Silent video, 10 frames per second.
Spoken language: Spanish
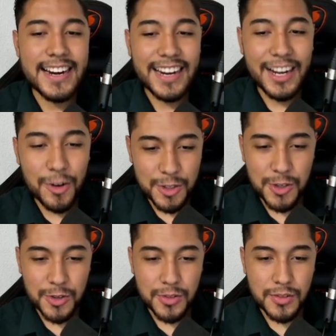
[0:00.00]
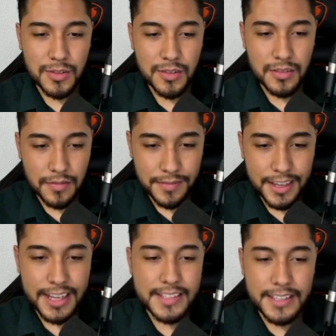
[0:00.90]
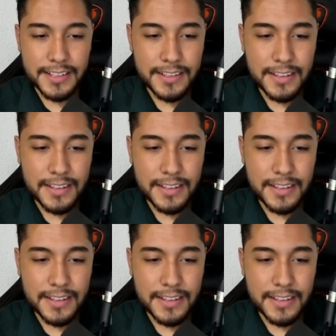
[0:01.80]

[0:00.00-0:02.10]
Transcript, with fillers: negocios. Fíjense.